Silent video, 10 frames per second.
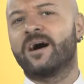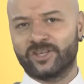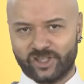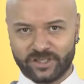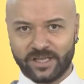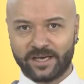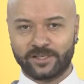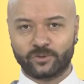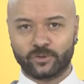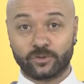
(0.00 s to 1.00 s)
aşık
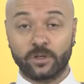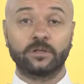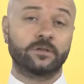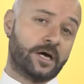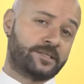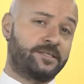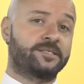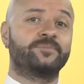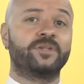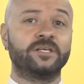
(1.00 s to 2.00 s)
Narkisos.
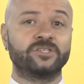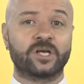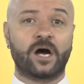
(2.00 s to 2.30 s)
Narsizm deyince